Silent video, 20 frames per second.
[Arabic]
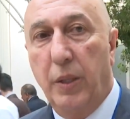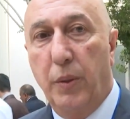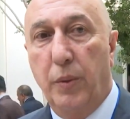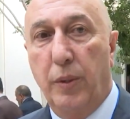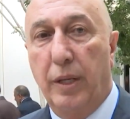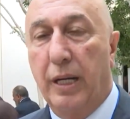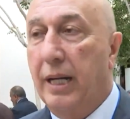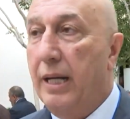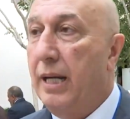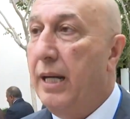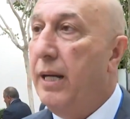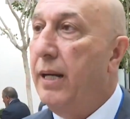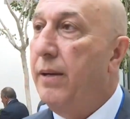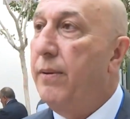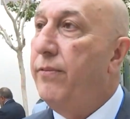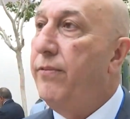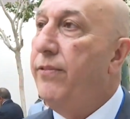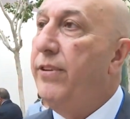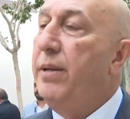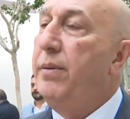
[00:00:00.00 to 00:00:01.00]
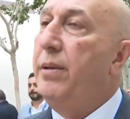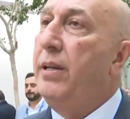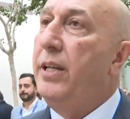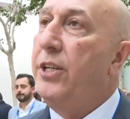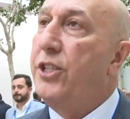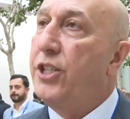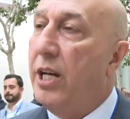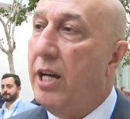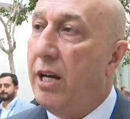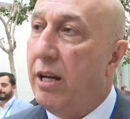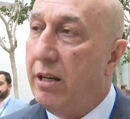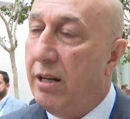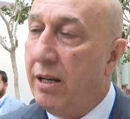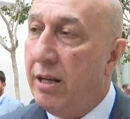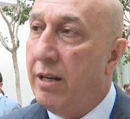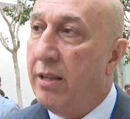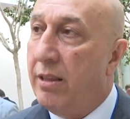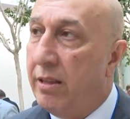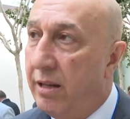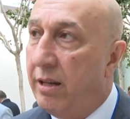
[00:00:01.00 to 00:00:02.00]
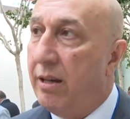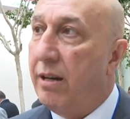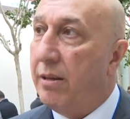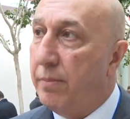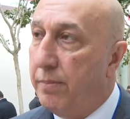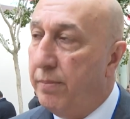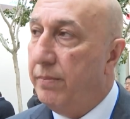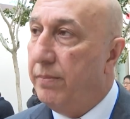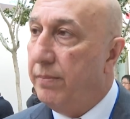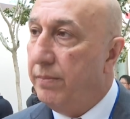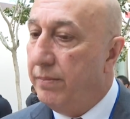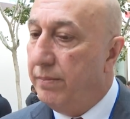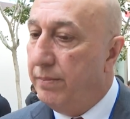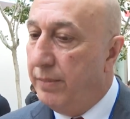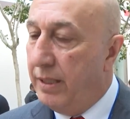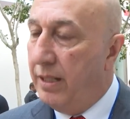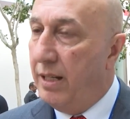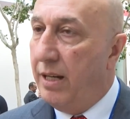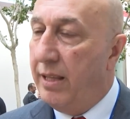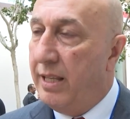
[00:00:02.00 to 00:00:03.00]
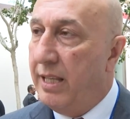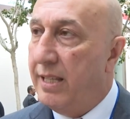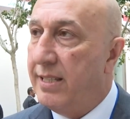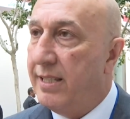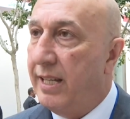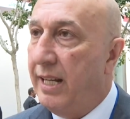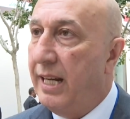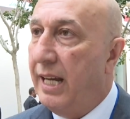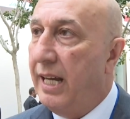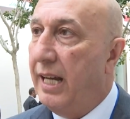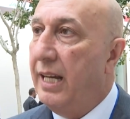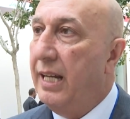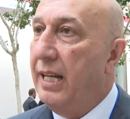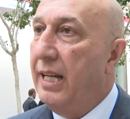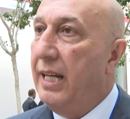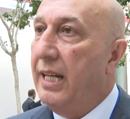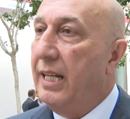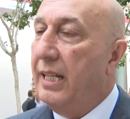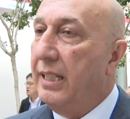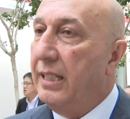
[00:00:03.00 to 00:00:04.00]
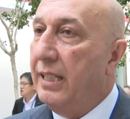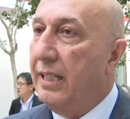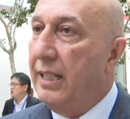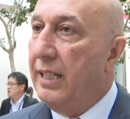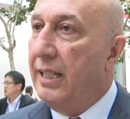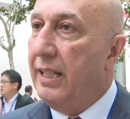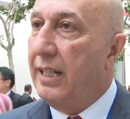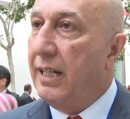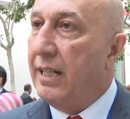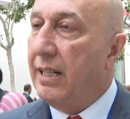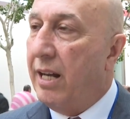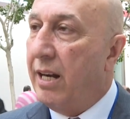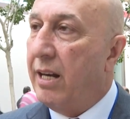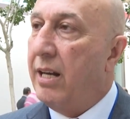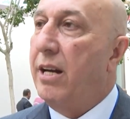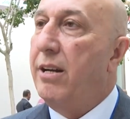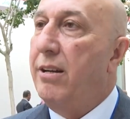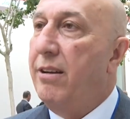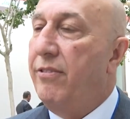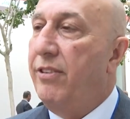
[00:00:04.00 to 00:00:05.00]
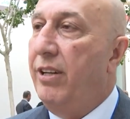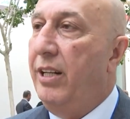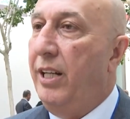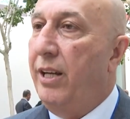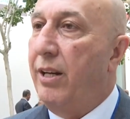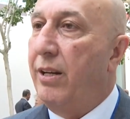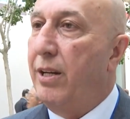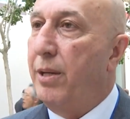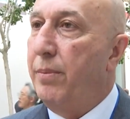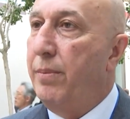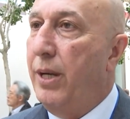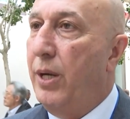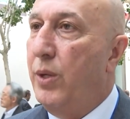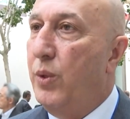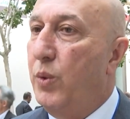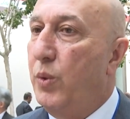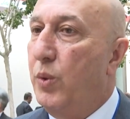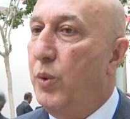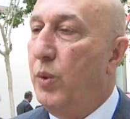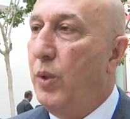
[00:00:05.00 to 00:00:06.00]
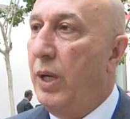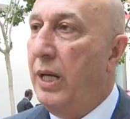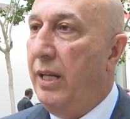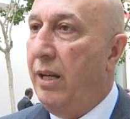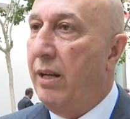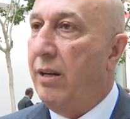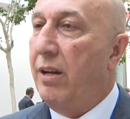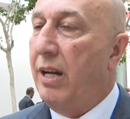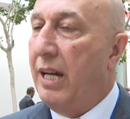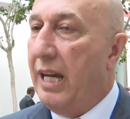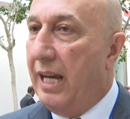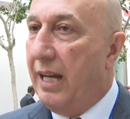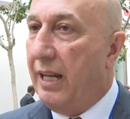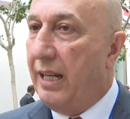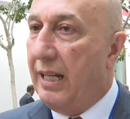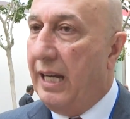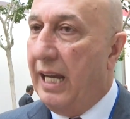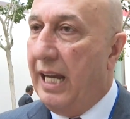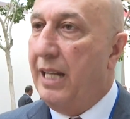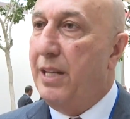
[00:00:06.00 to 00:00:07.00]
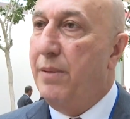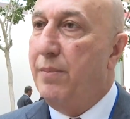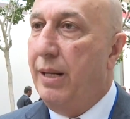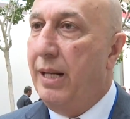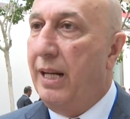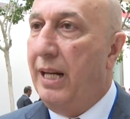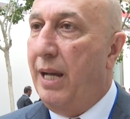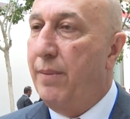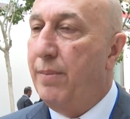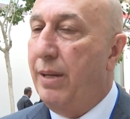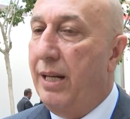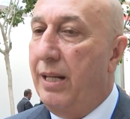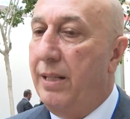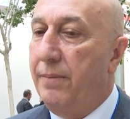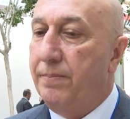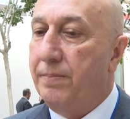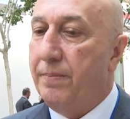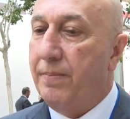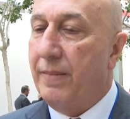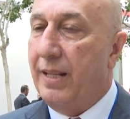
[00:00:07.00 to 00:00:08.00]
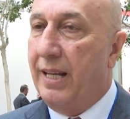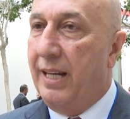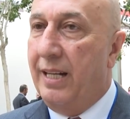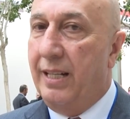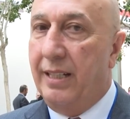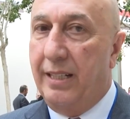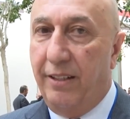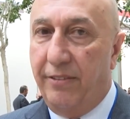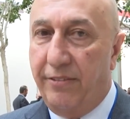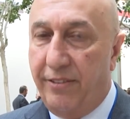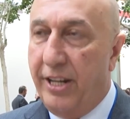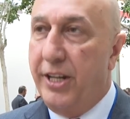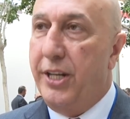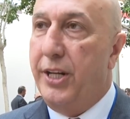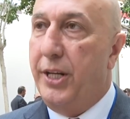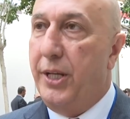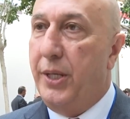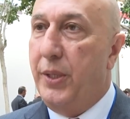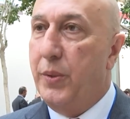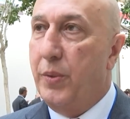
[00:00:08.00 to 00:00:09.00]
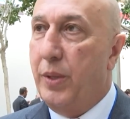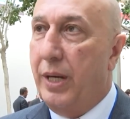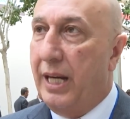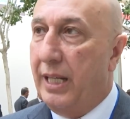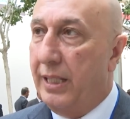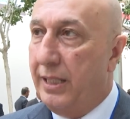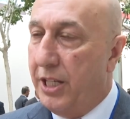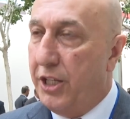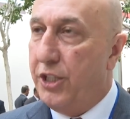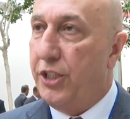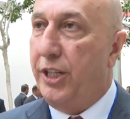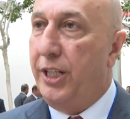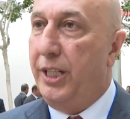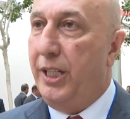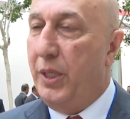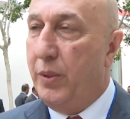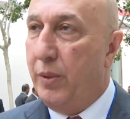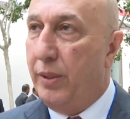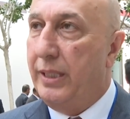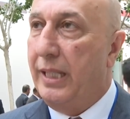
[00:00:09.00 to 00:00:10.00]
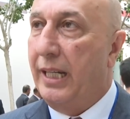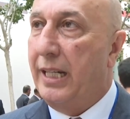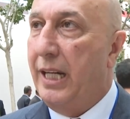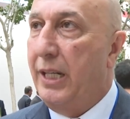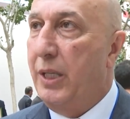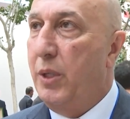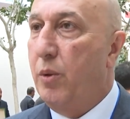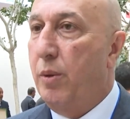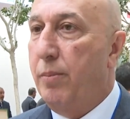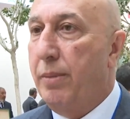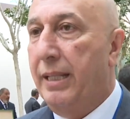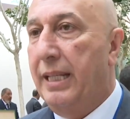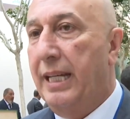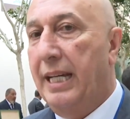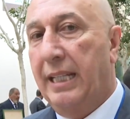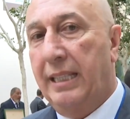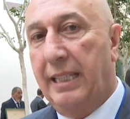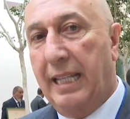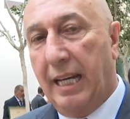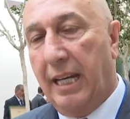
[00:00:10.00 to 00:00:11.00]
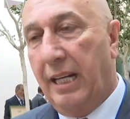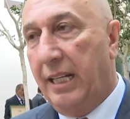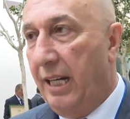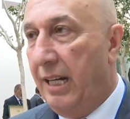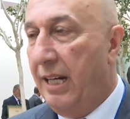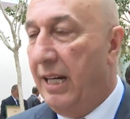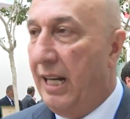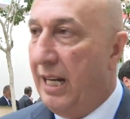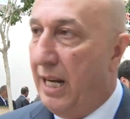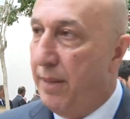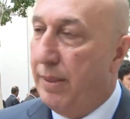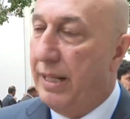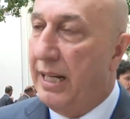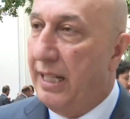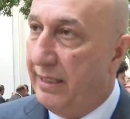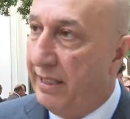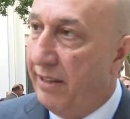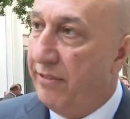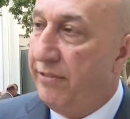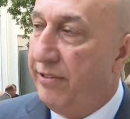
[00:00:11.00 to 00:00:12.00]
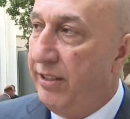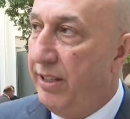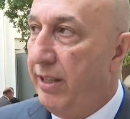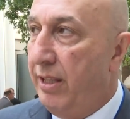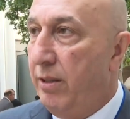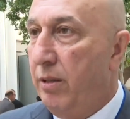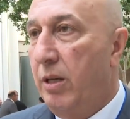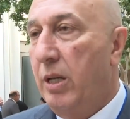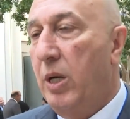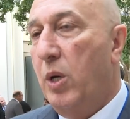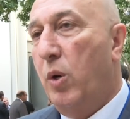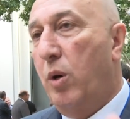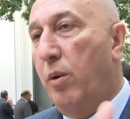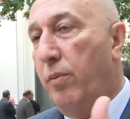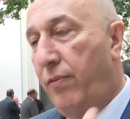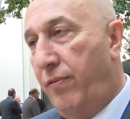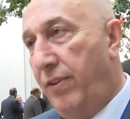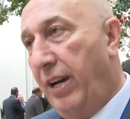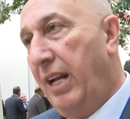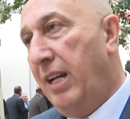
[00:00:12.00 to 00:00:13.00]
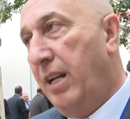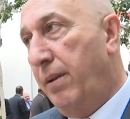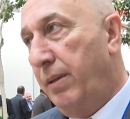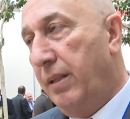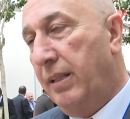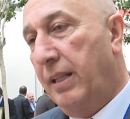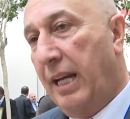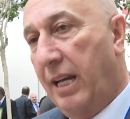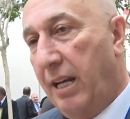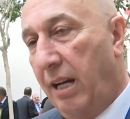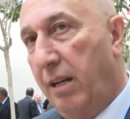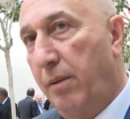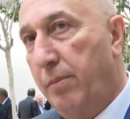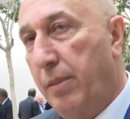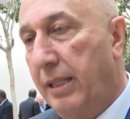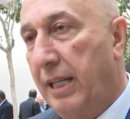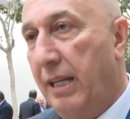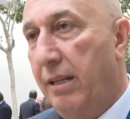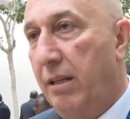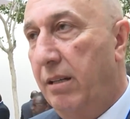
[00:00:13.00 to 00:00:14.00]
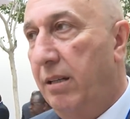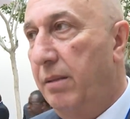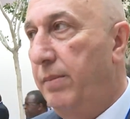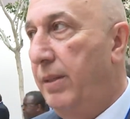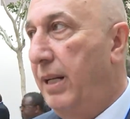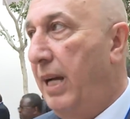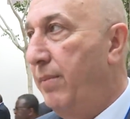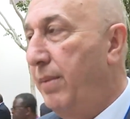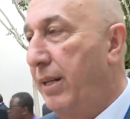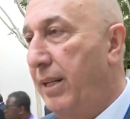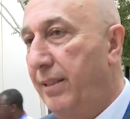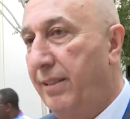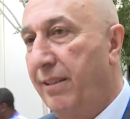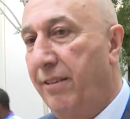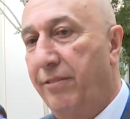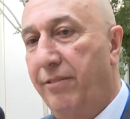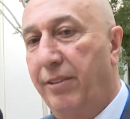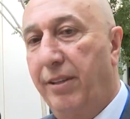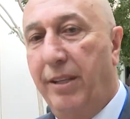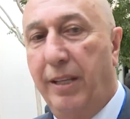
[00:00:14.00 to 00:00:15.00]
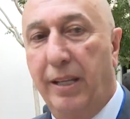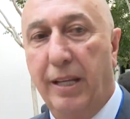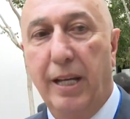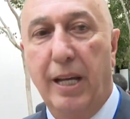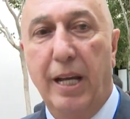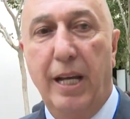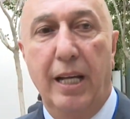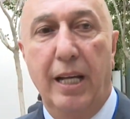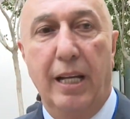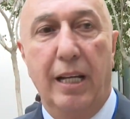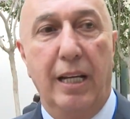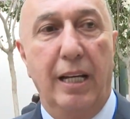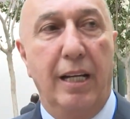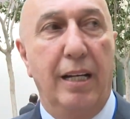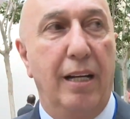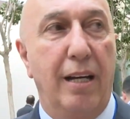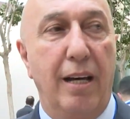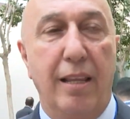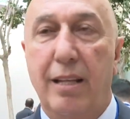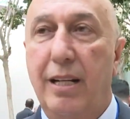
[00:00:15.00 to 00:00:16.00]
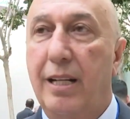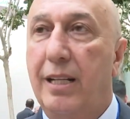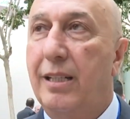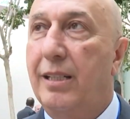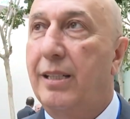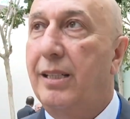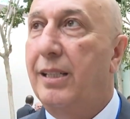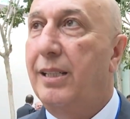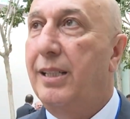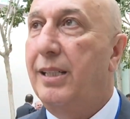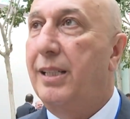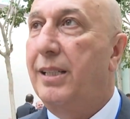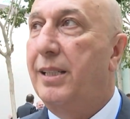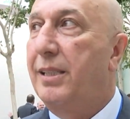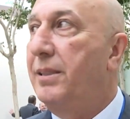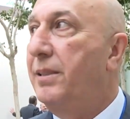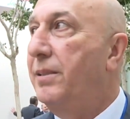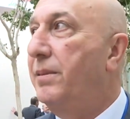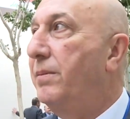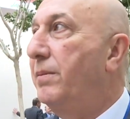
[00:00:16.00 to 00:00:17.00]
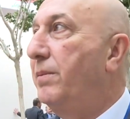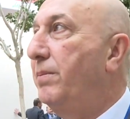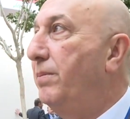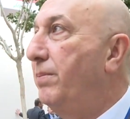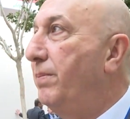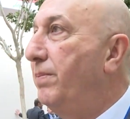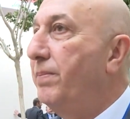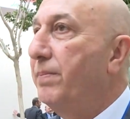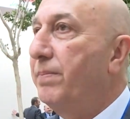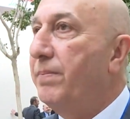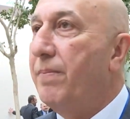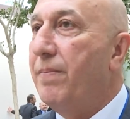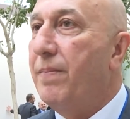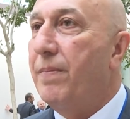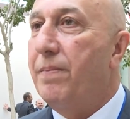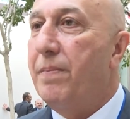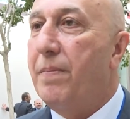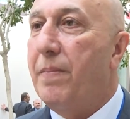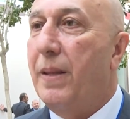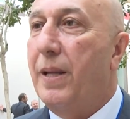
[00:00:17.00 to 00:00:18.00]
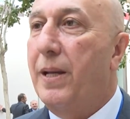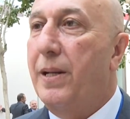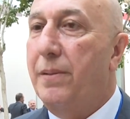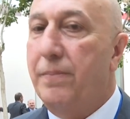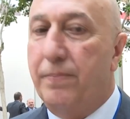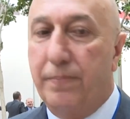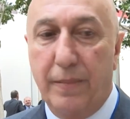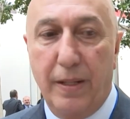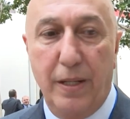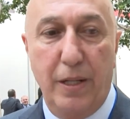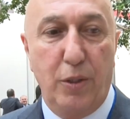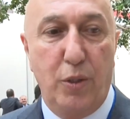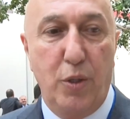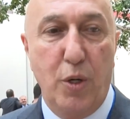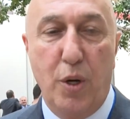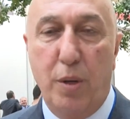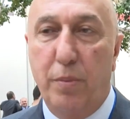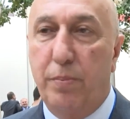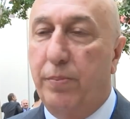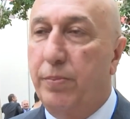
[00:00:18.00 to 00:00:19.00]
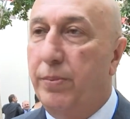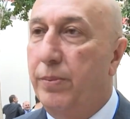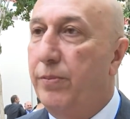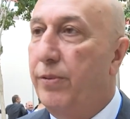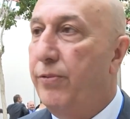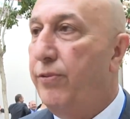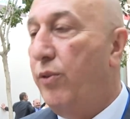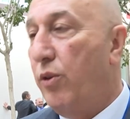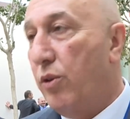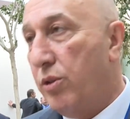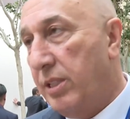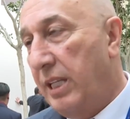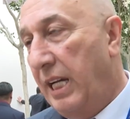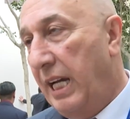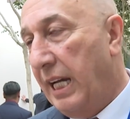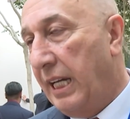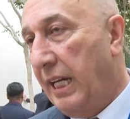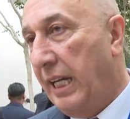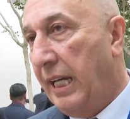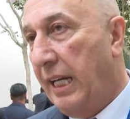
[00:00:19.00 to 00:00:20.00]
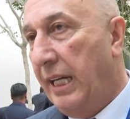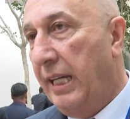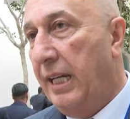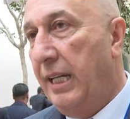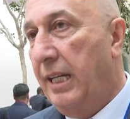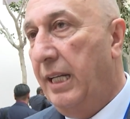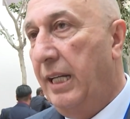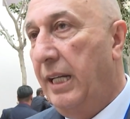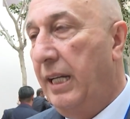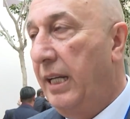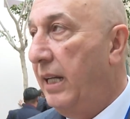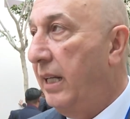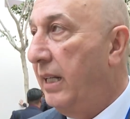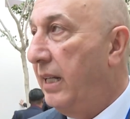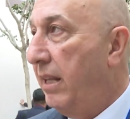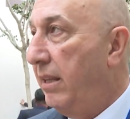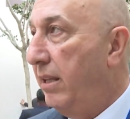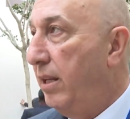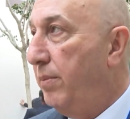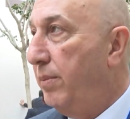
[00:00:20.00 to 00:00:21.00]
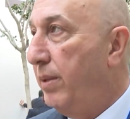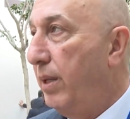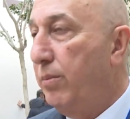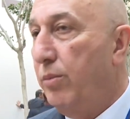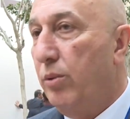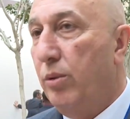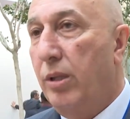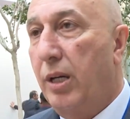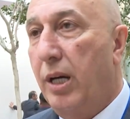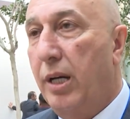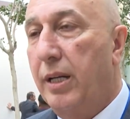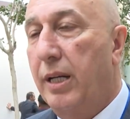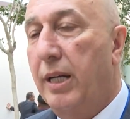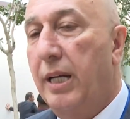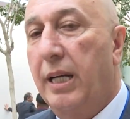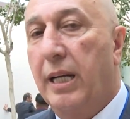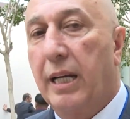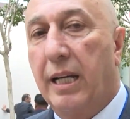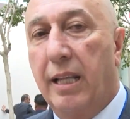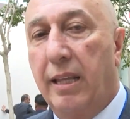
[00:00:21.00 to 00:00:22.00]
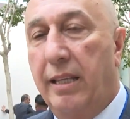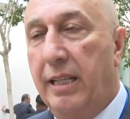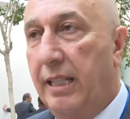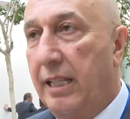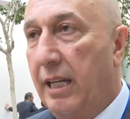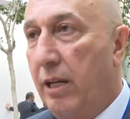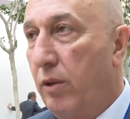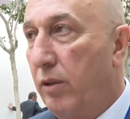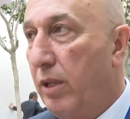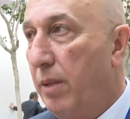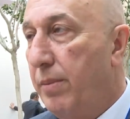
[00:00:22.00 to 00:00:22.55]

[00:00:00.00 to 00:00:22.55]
وفي شهر آذار من هذه السنة آه، قررنا في العراق بأنه العراق أكمل العمل الفني والتشريعي والتقني وبدا ينتقل الى العمل التنفيذي وفعلا دخلنا بدا بالعمل التنفيذي آه، هذا آه، الكوب فرصة حقيقية للكثير من البلدان قضية الغابات